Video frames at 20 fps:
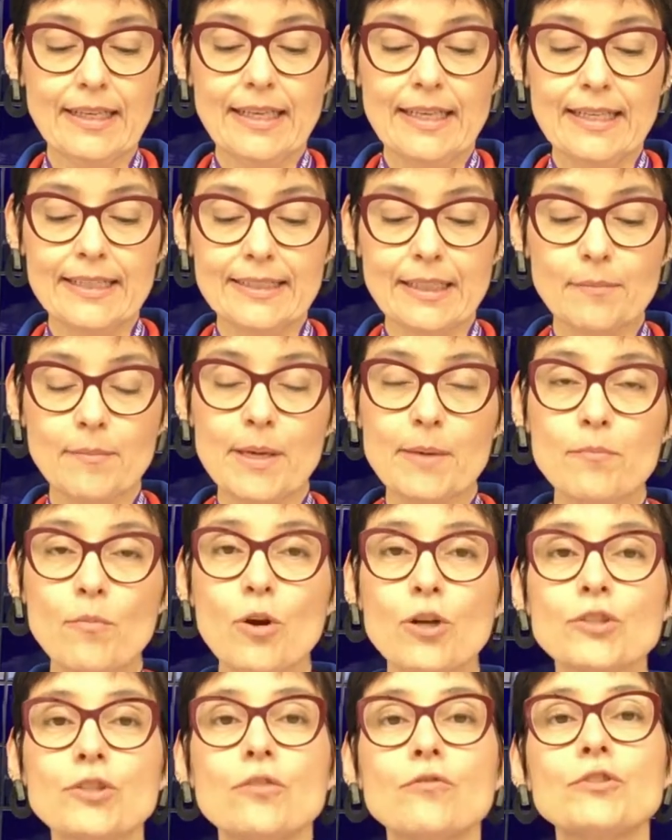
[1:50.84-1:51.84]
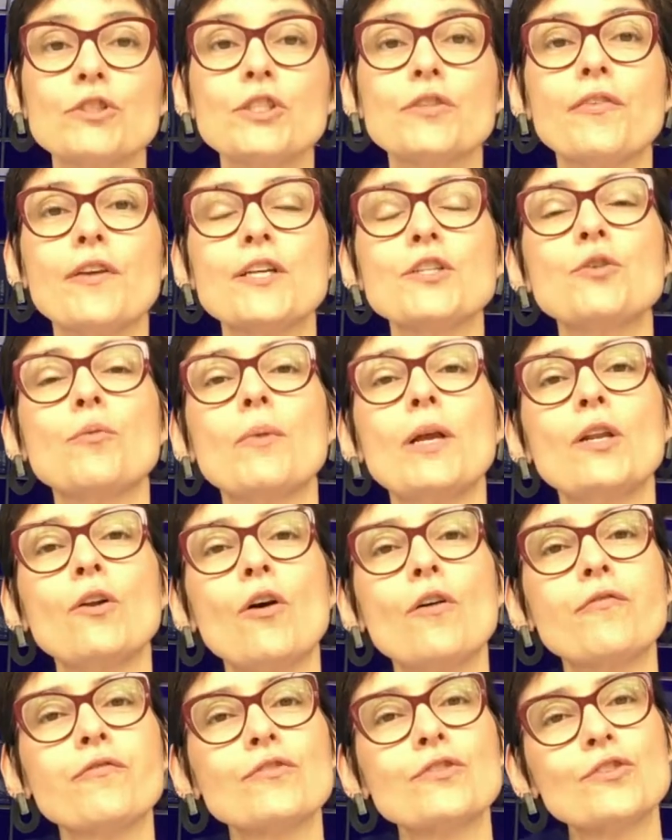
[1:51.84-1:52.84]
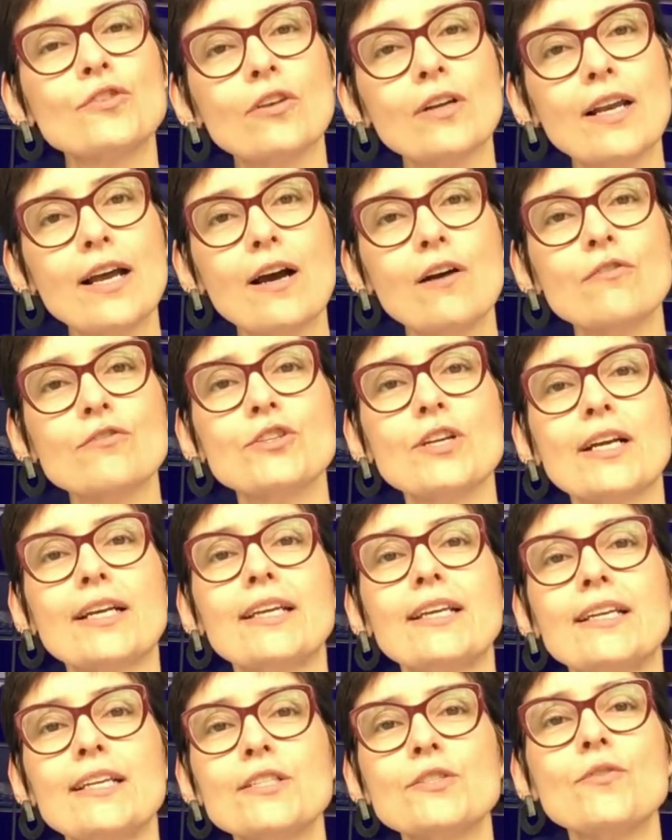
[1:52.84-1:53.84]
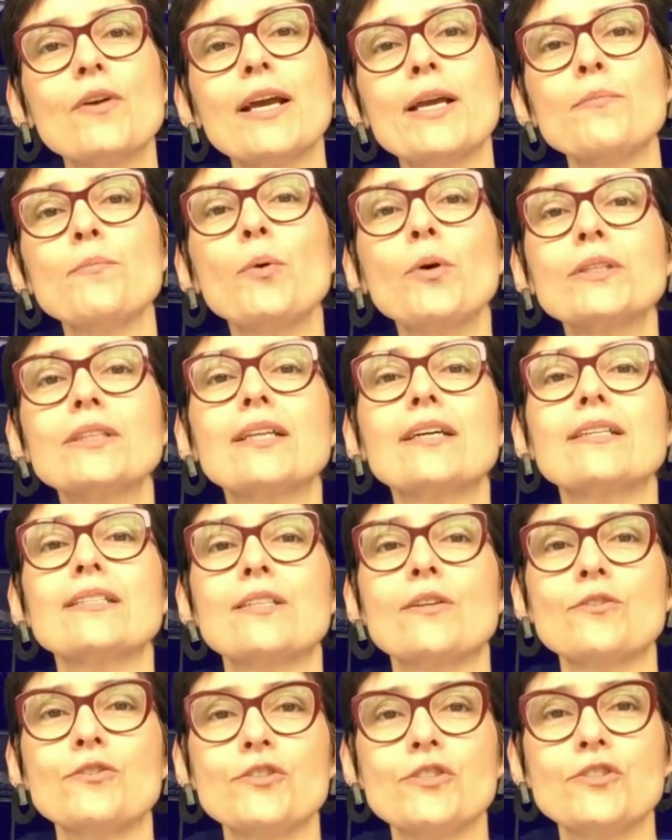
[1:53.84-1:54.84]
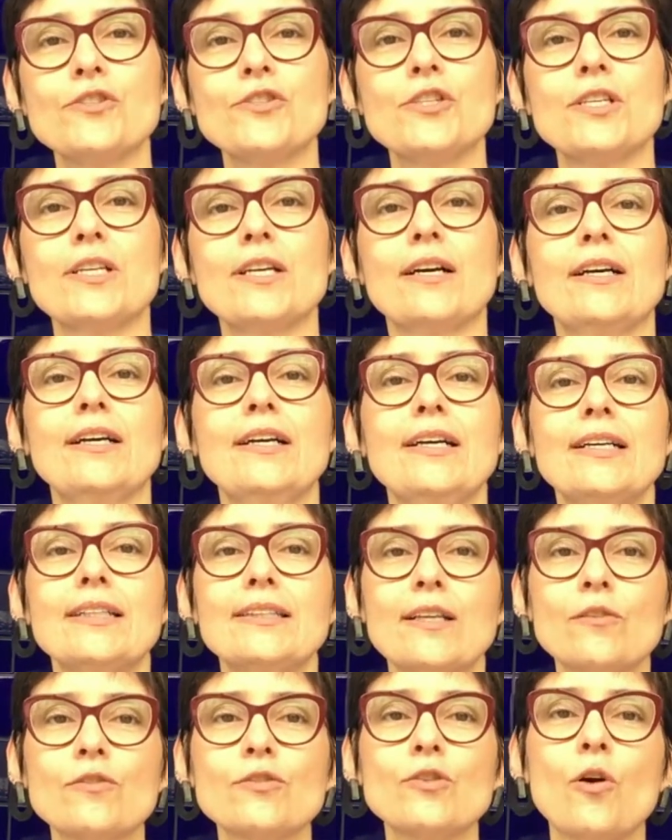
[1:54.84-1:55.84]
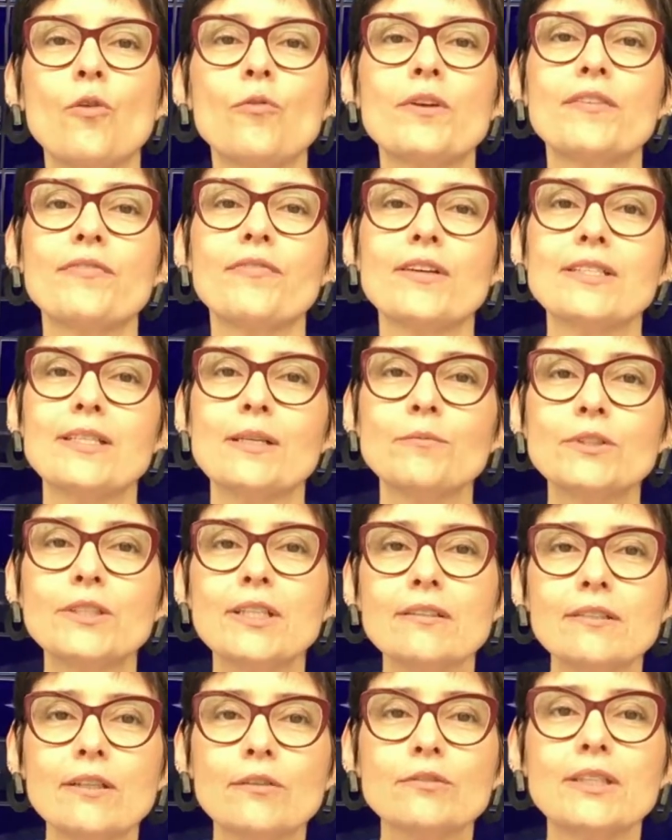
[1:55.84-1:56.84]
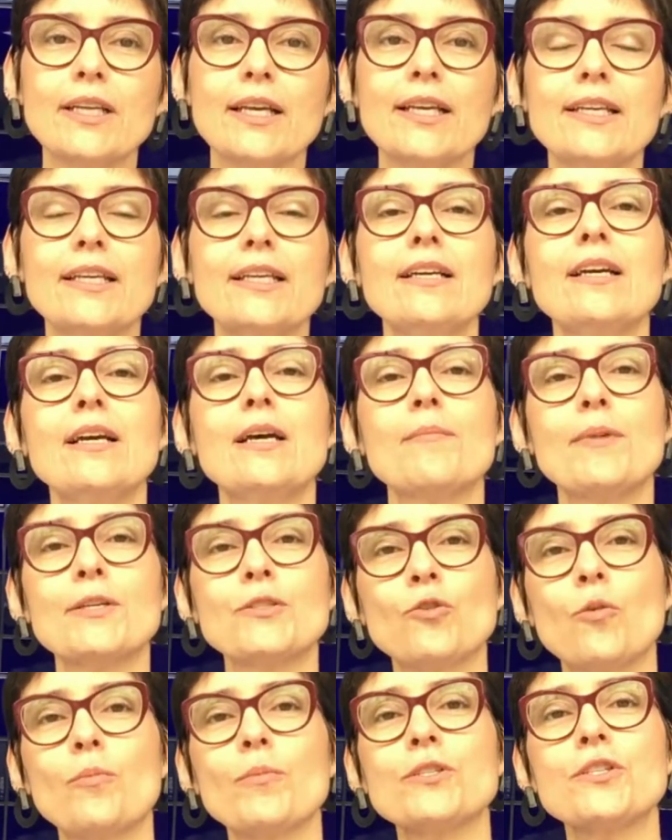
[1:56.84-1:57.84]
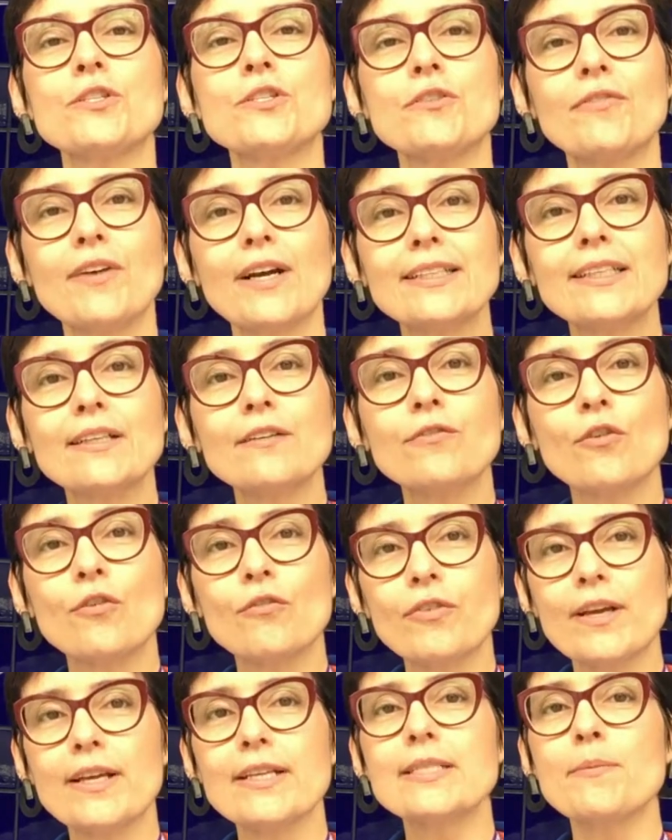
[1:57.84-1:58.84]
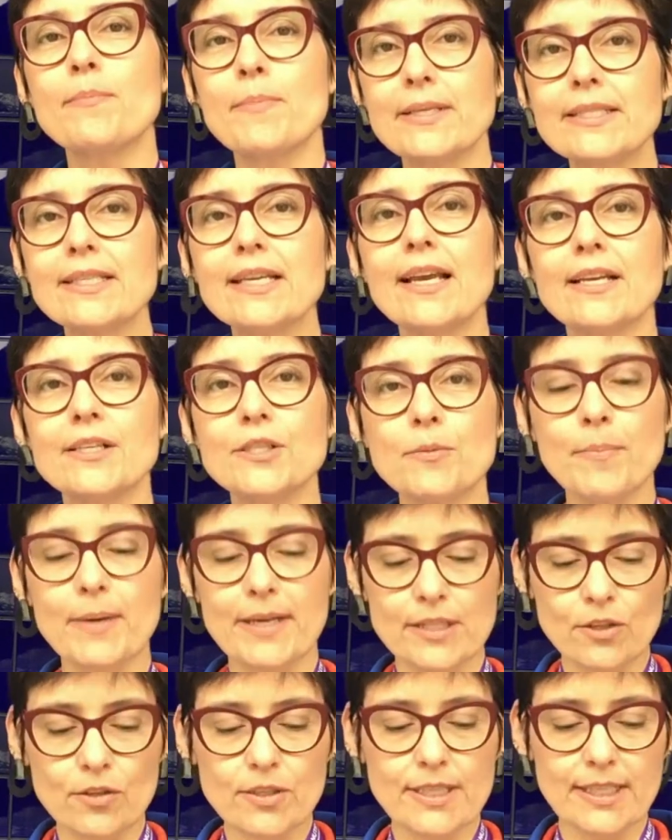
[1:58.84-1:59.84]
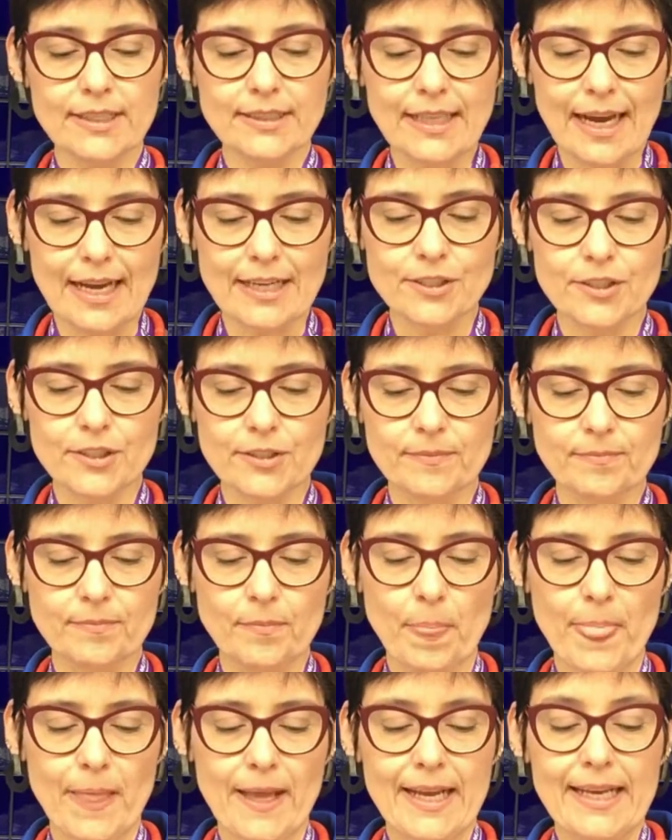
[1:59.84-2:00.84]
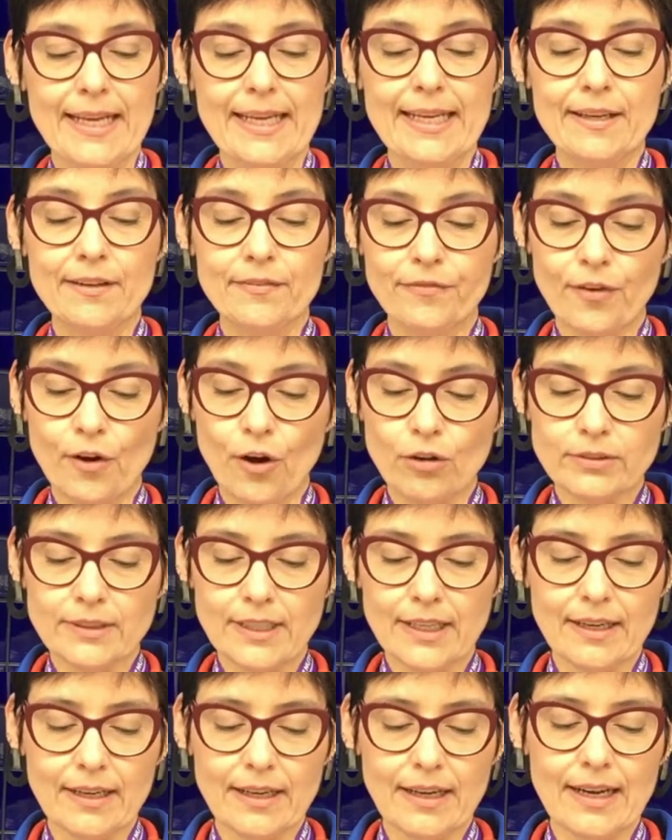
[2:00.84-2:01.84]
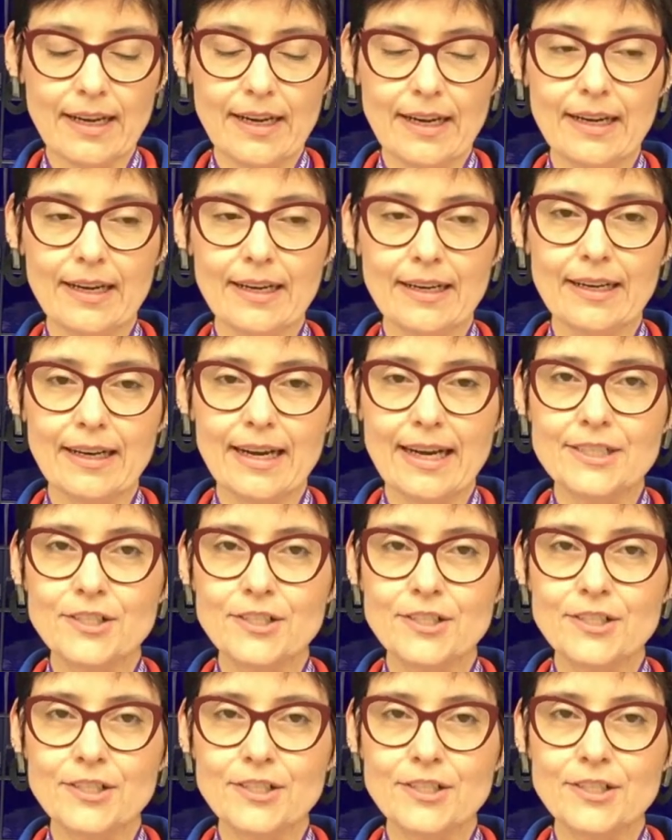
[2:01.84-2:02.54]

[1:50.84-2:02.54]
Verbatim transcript: e também mostra um desfecho melhor funcional, já que isso é a importância hoje em dia, não só o que fazemos dentro da UTI, mas como a gente vai devolver esse paciente para a sociedade e volta a, a